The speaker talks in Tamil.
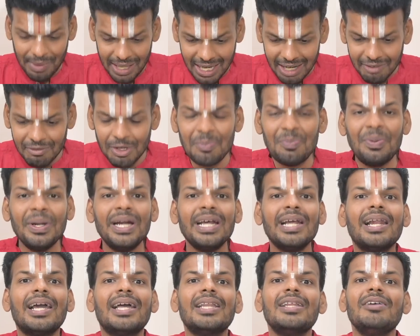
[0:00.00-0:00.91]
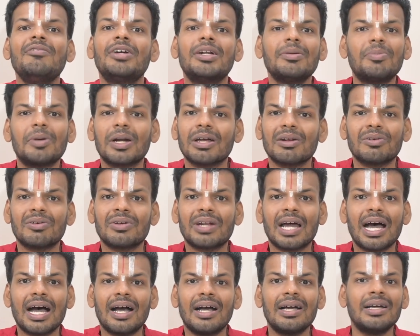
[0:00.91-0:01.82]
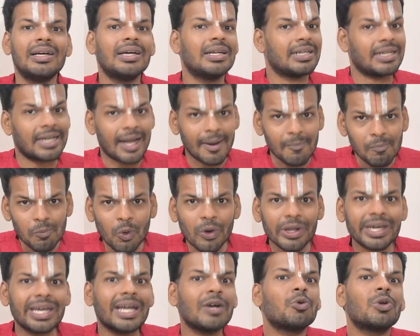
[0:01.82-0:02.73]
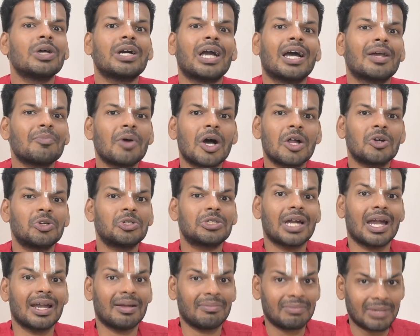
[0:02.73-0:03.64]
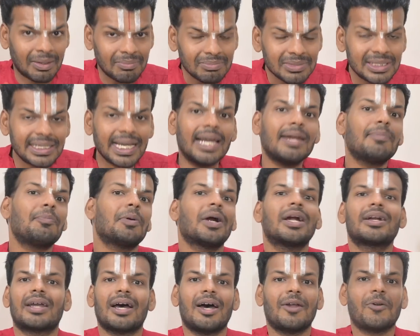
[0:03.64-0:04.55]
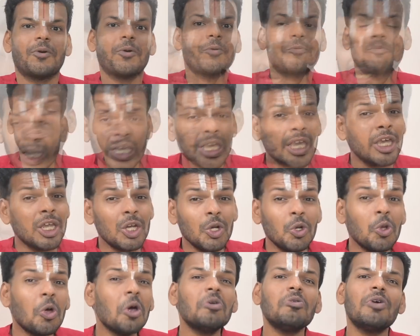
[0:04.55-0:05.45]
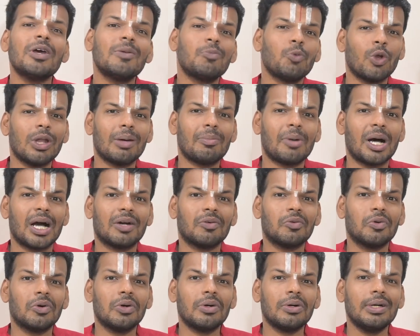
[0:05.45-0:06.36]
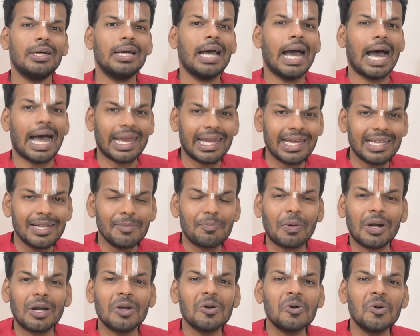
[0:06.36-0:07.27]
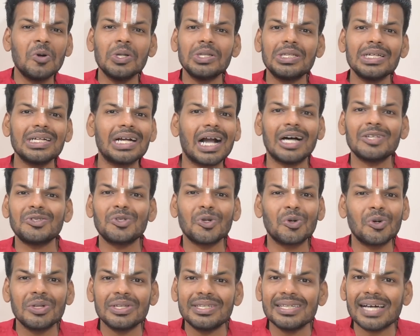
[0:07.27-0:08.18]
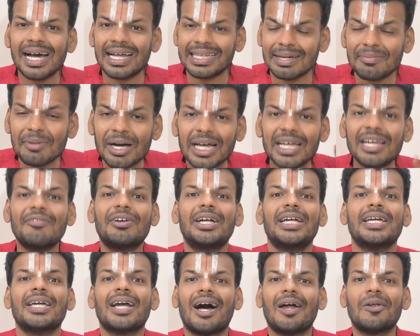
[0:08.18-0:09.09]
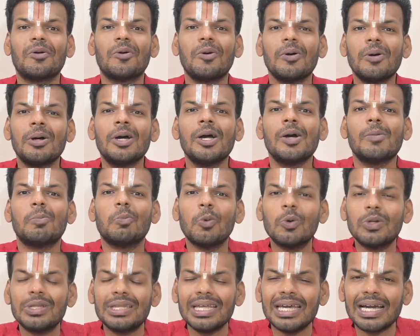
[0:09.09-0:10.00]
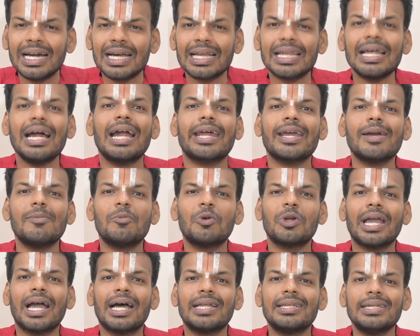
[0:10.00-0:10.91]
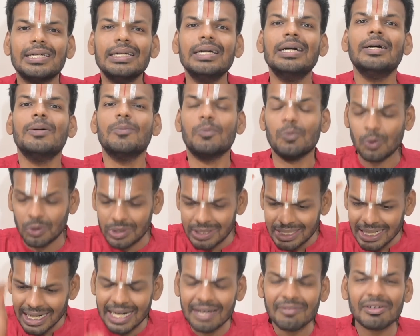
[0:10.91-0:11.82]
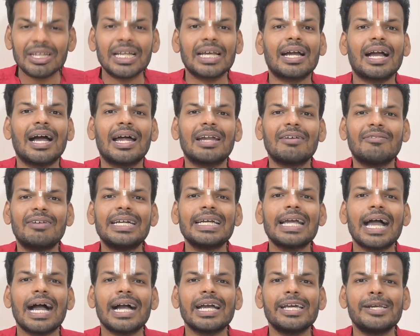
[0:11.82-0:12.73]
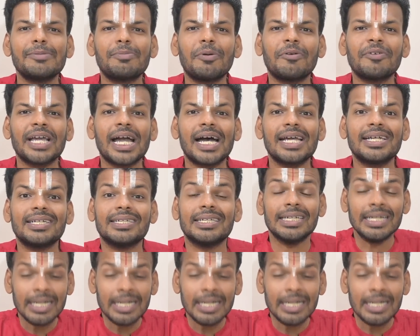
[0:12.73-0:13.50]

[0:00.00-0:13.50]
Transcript: பிறவிப்பிணிலேருந்து விடுபடணும்னா நம்முடைய ஒரு கர்மானுஷ்டானம் நம் செயல்பாட்டாலோ இன்னொருவர் மூலமாகவோ அல்லது பணம் கொடுத்து காசு கொடுத்து அந்த மாதிரி வழியாலோ முக்திங்கிறத அடைய முடியாது முக்தி அடைவதற்கான வழியாக இருப்பவன் யாரு